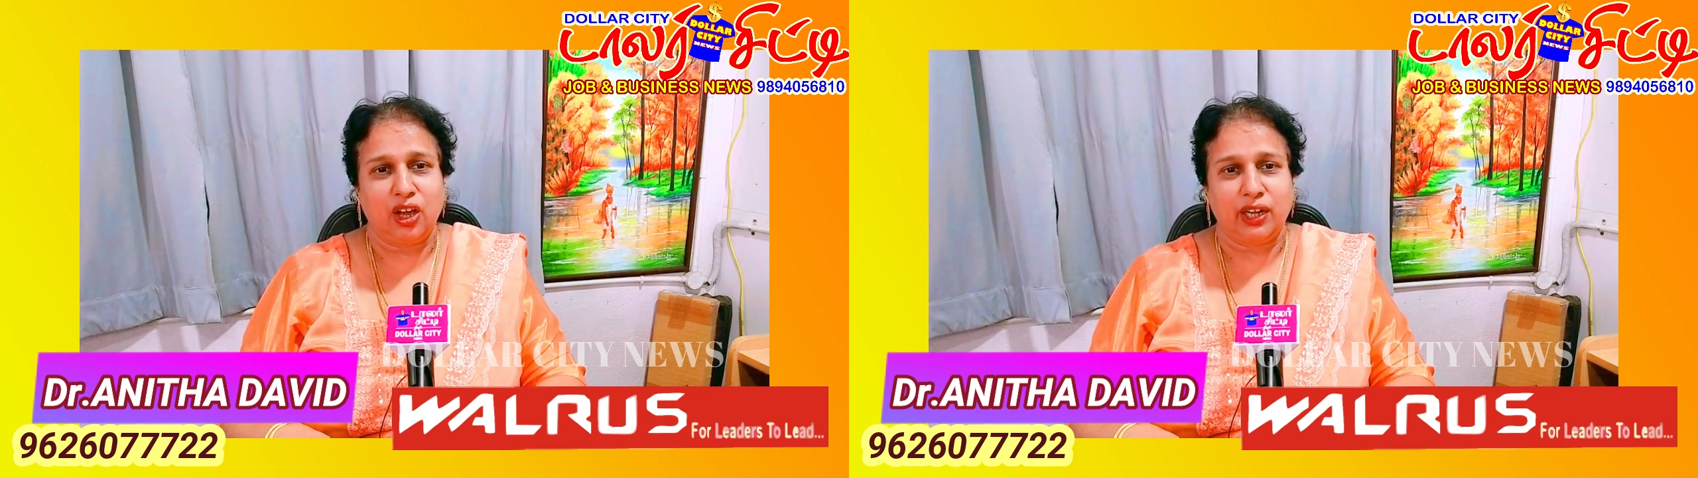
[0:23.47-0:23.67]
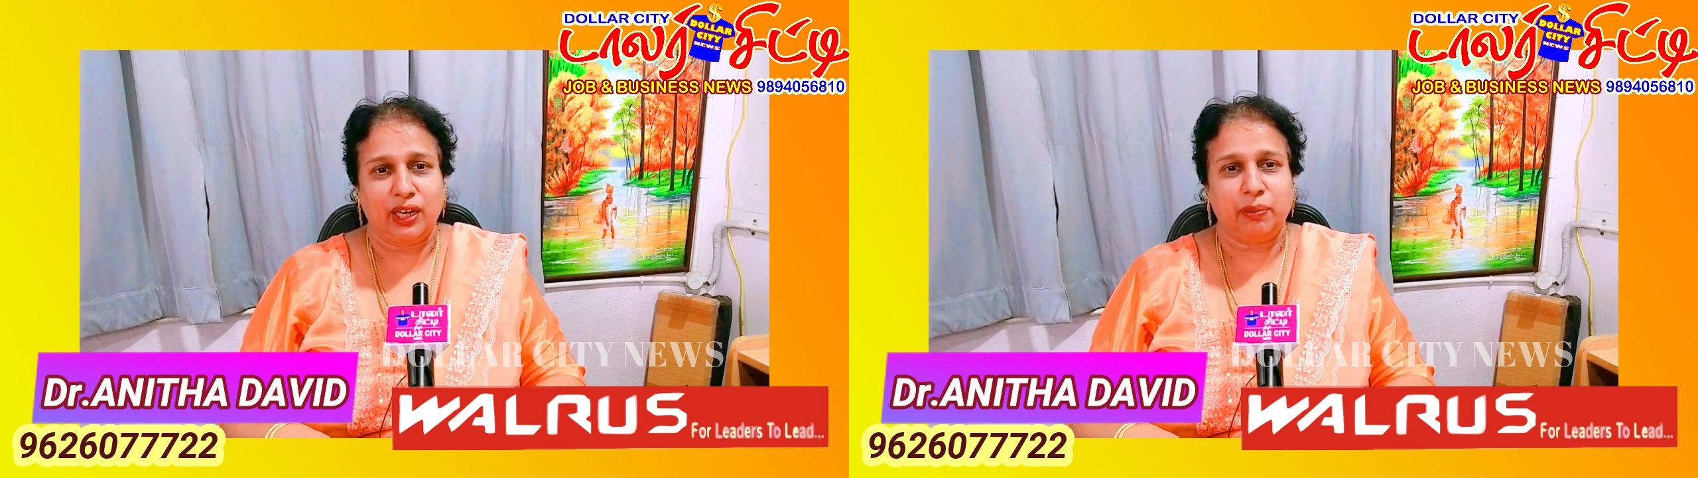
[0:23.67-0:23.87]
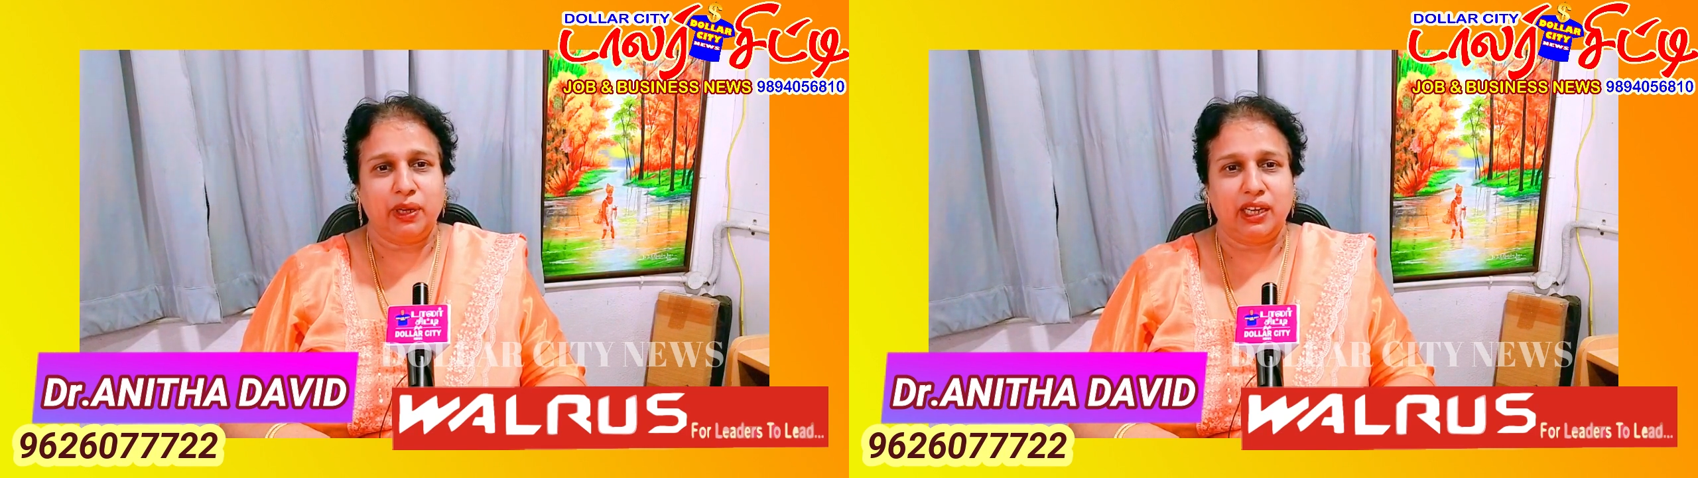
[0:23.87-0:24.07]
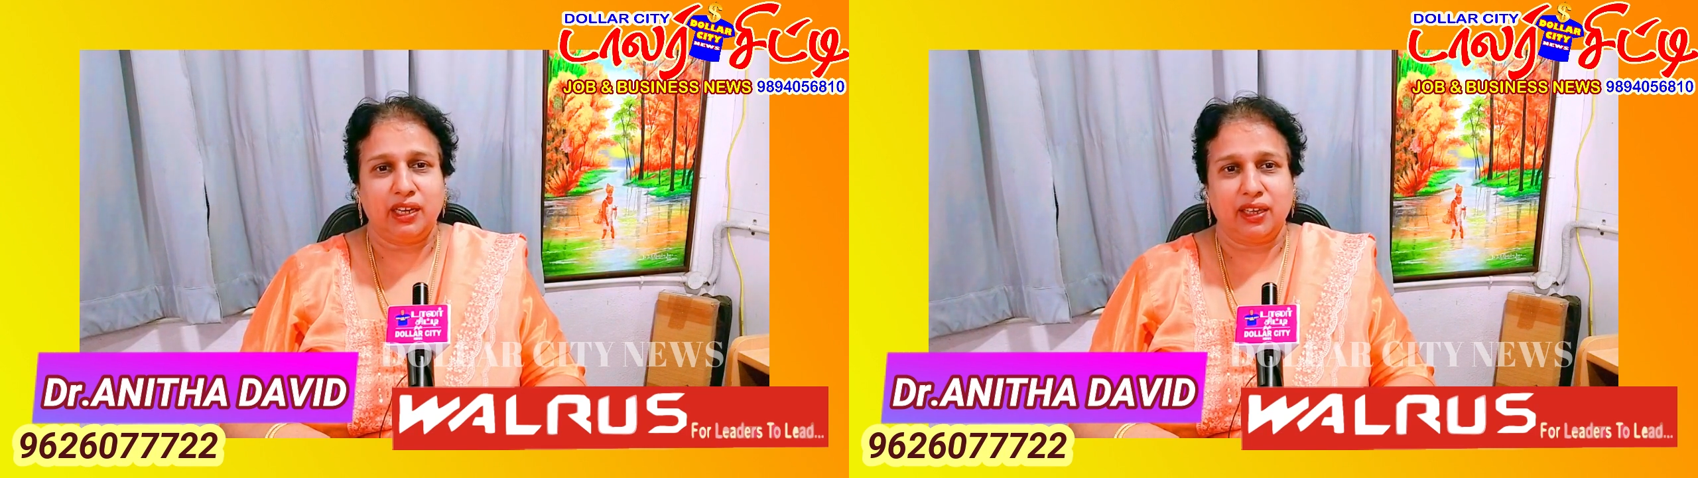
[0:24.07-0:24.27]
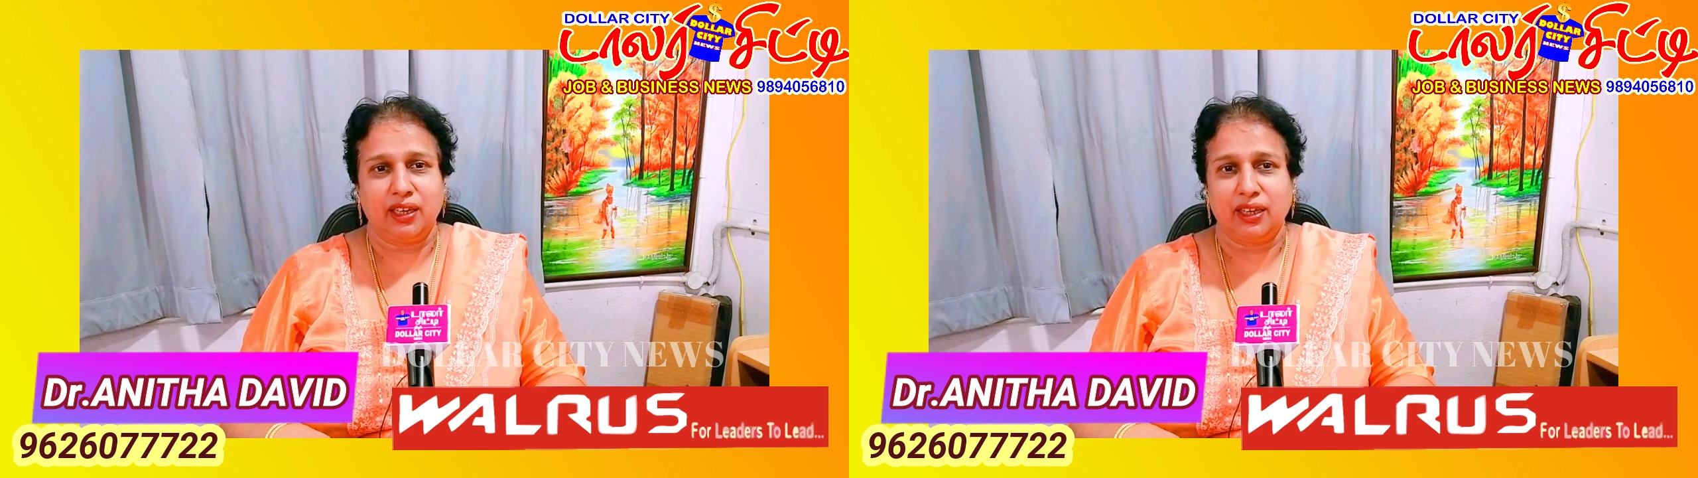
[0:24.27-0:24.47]
காண்டாக்ட்
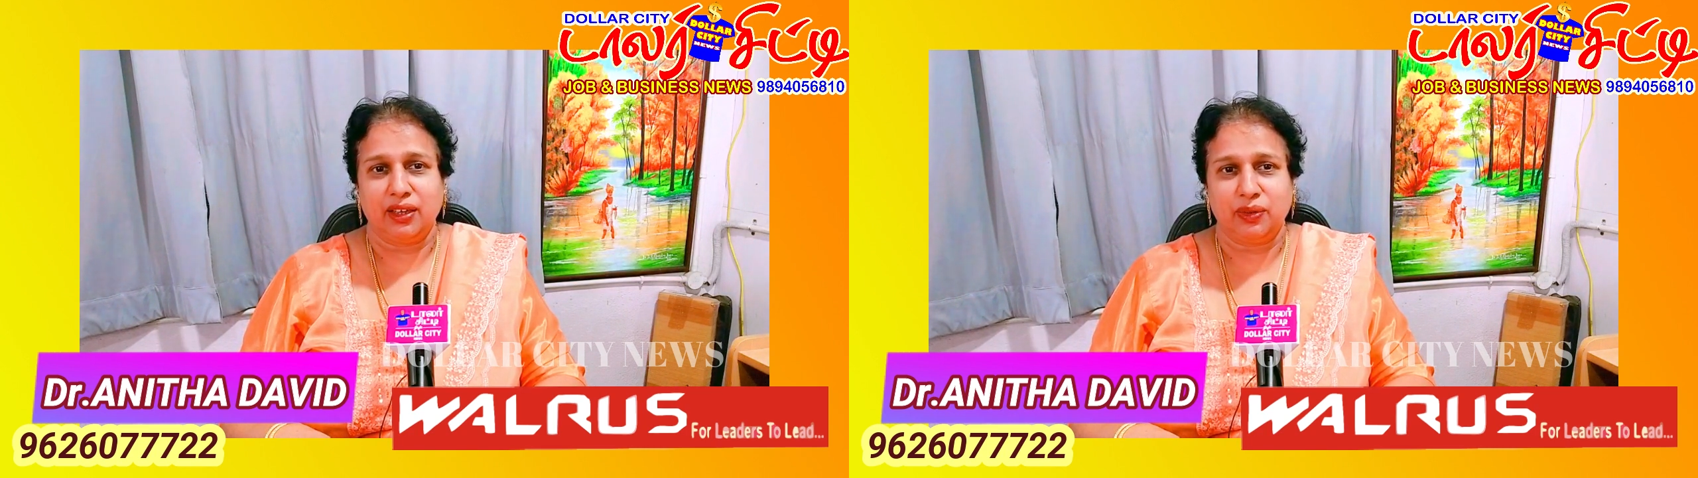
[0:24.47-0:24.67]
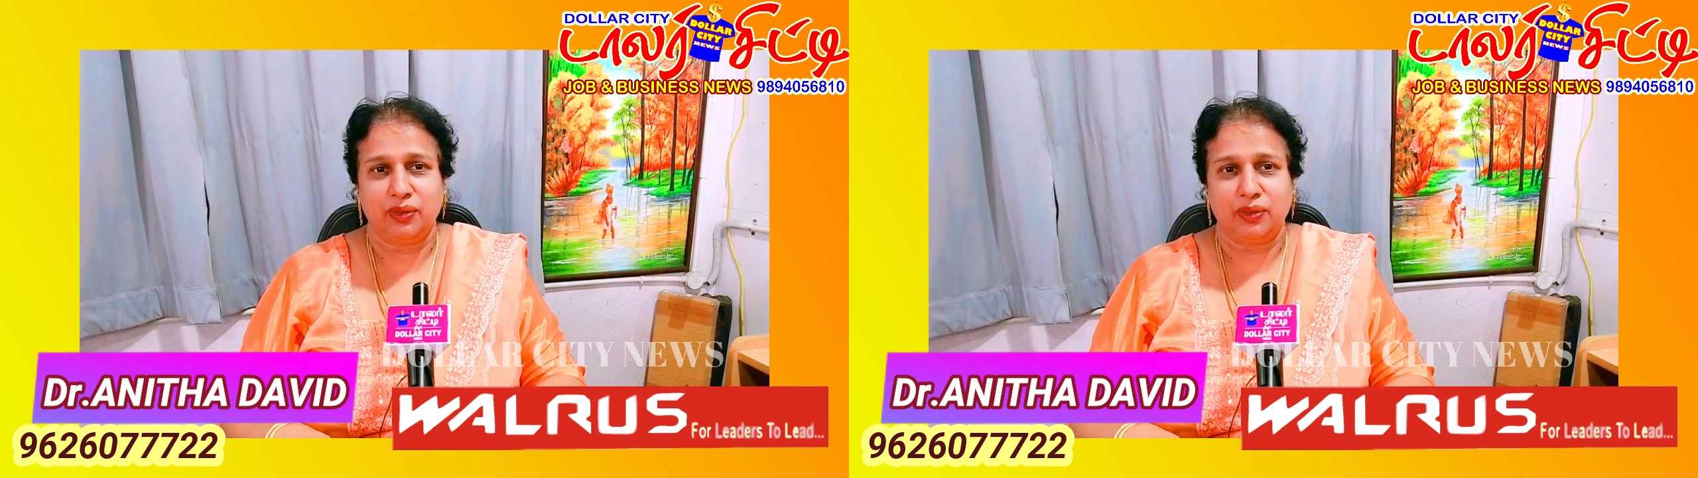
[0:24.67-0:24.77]
பண்ணிகிட்ருக்கீங்க